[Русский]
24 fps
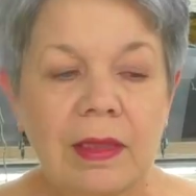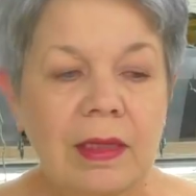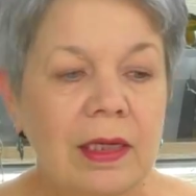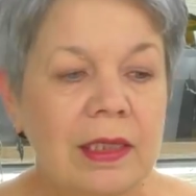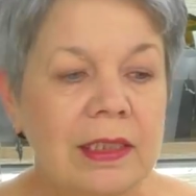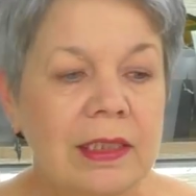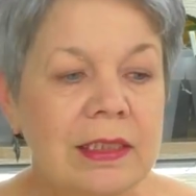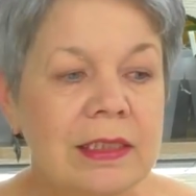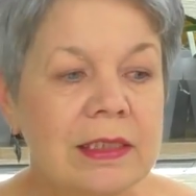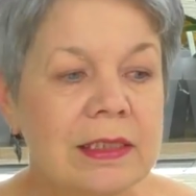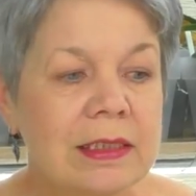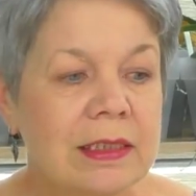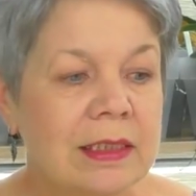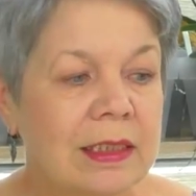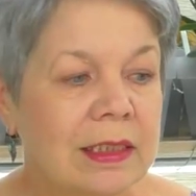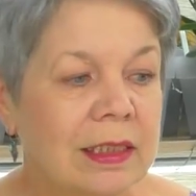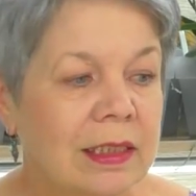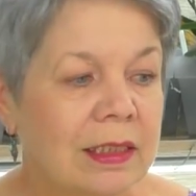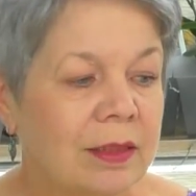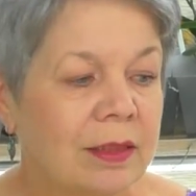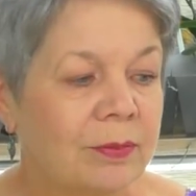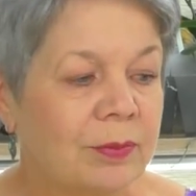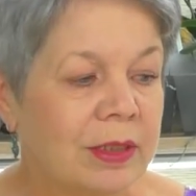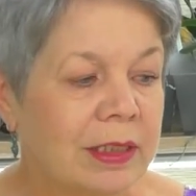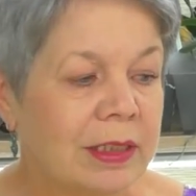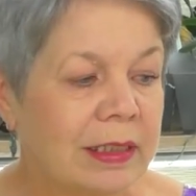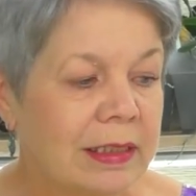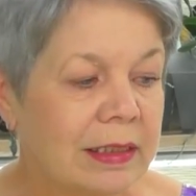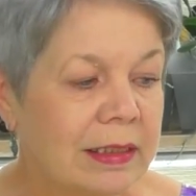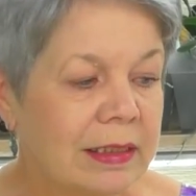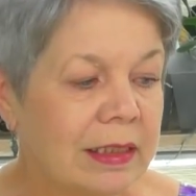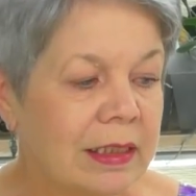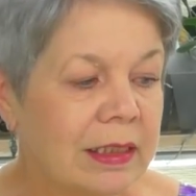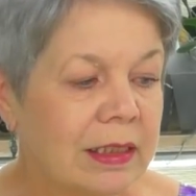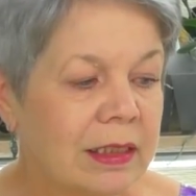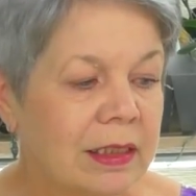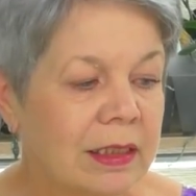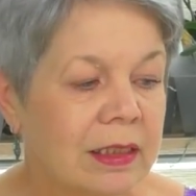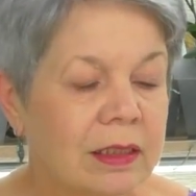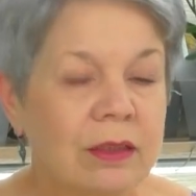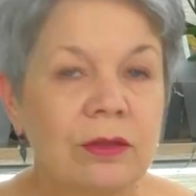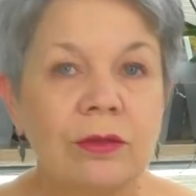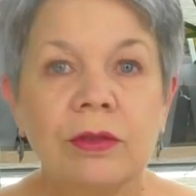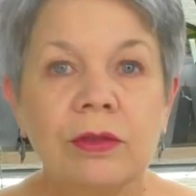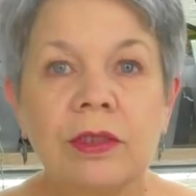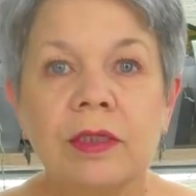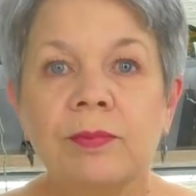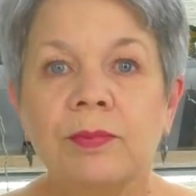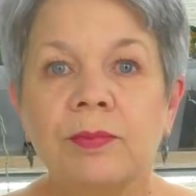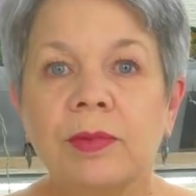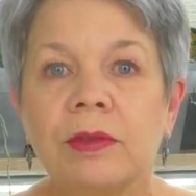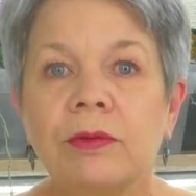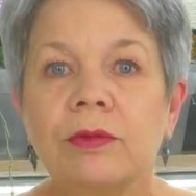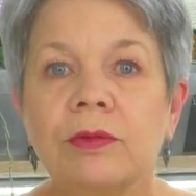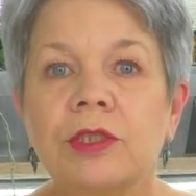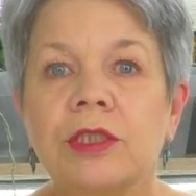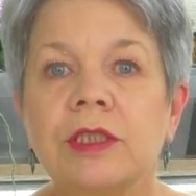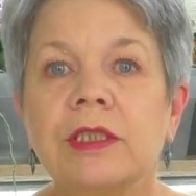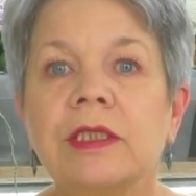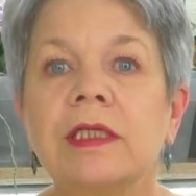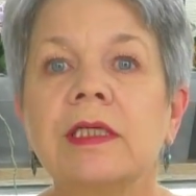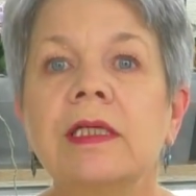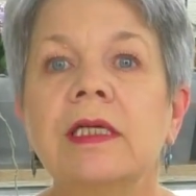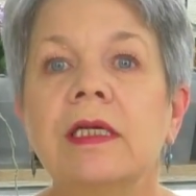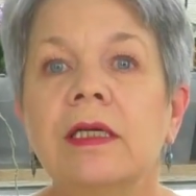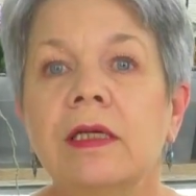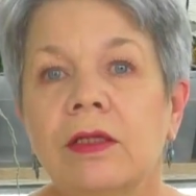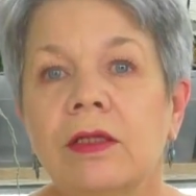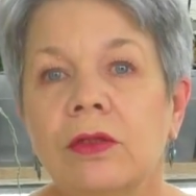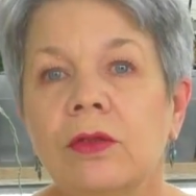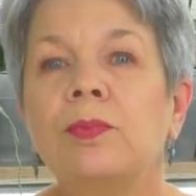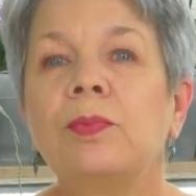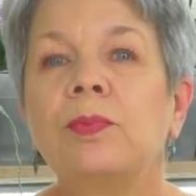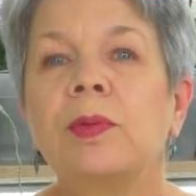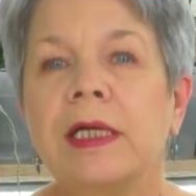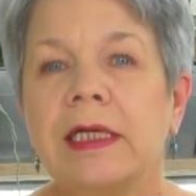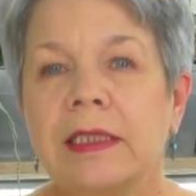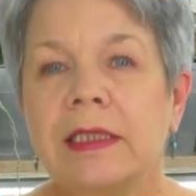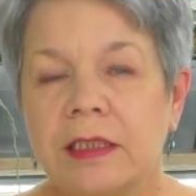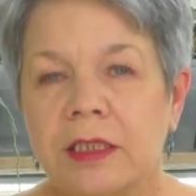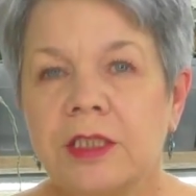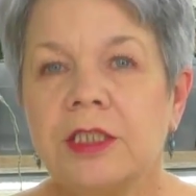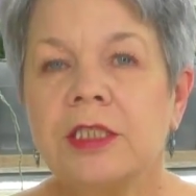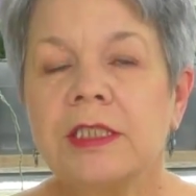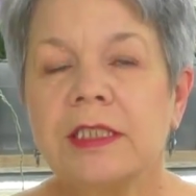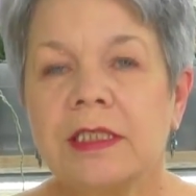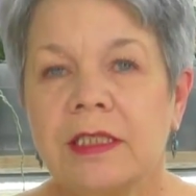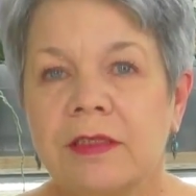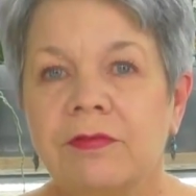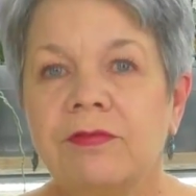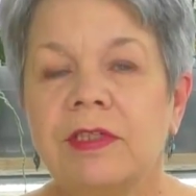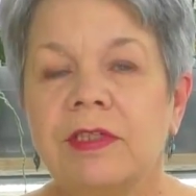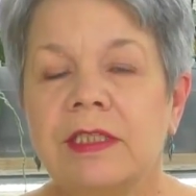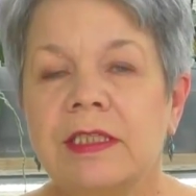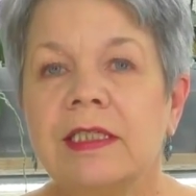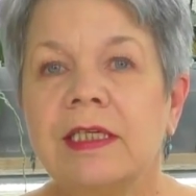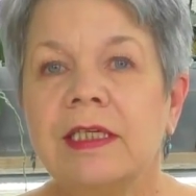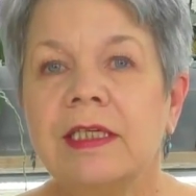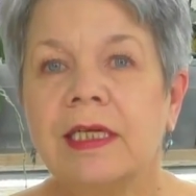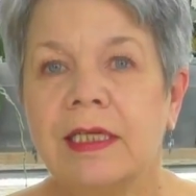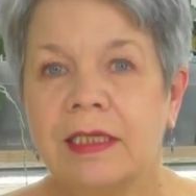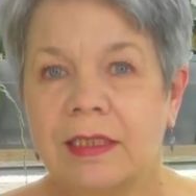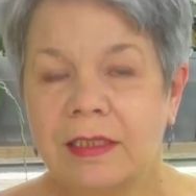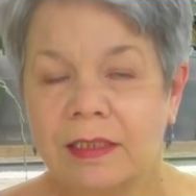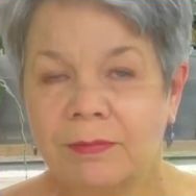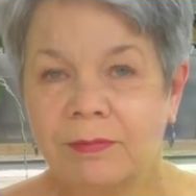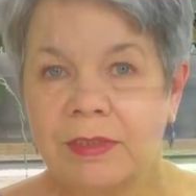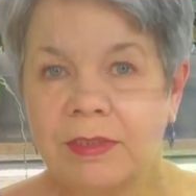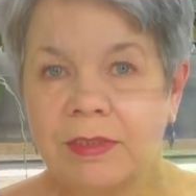Один сериал об орхидеях, которые получены ну, практически в идеальном